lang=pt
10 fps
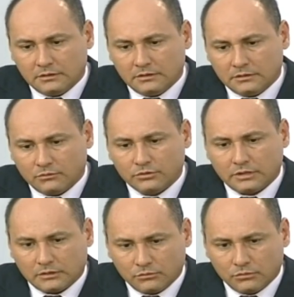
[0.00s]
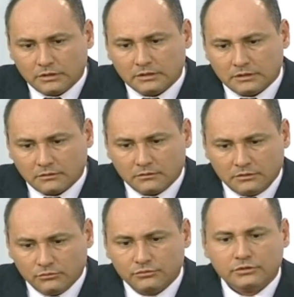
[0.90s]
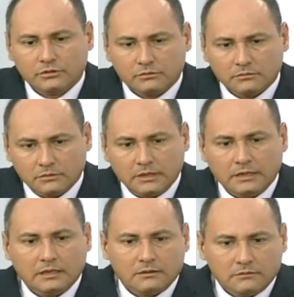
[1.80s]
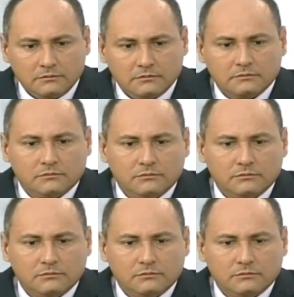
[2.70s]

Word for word: e constatou ainda que o dinheiro é um,